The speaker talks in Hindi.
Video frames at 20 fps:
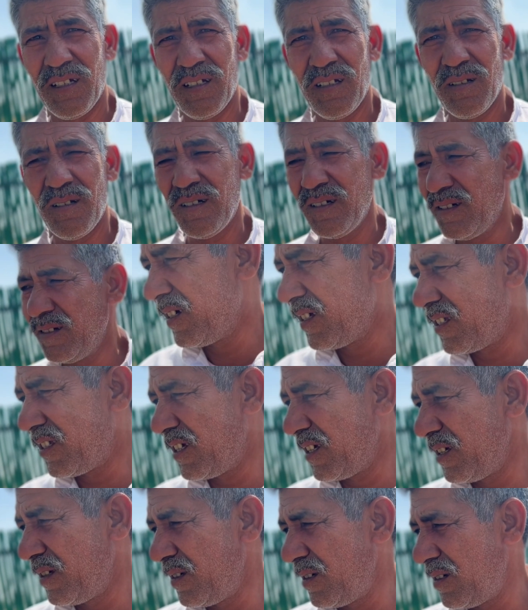हाँ तो
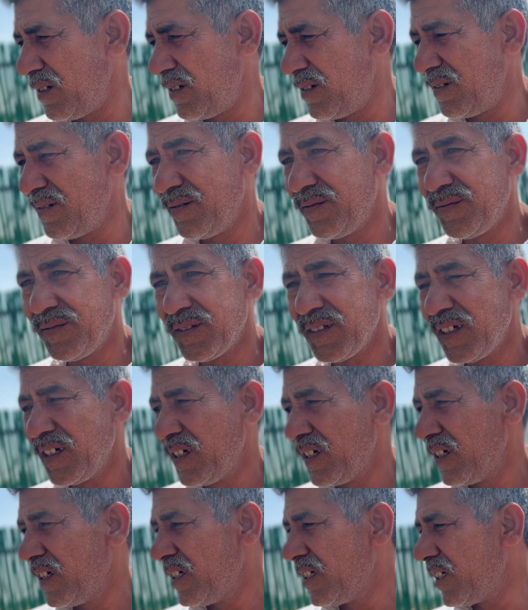कितने साल का हो गया
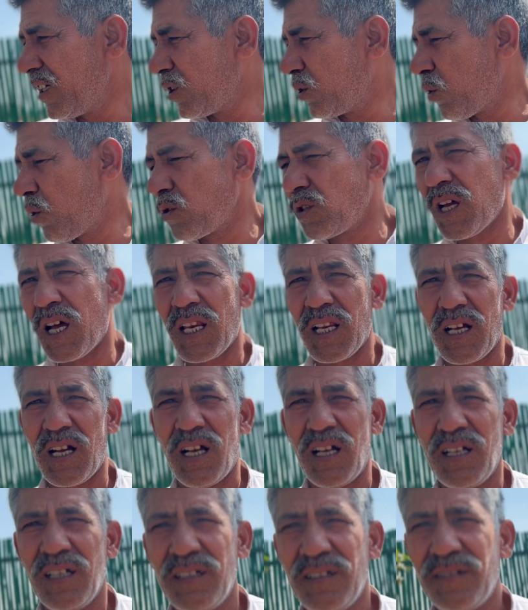अंकल यो? ये दो साल का
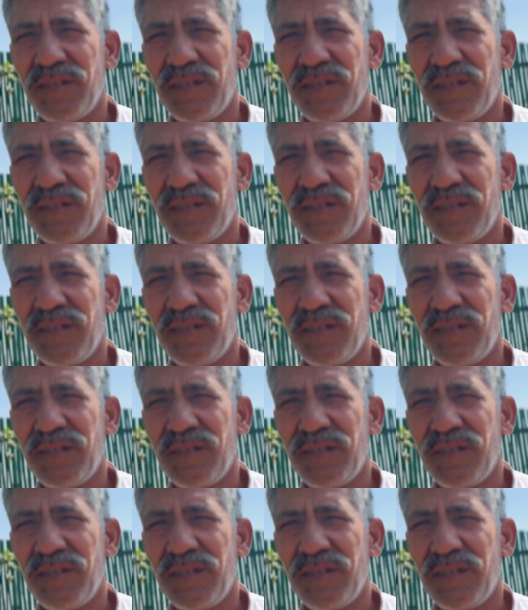दो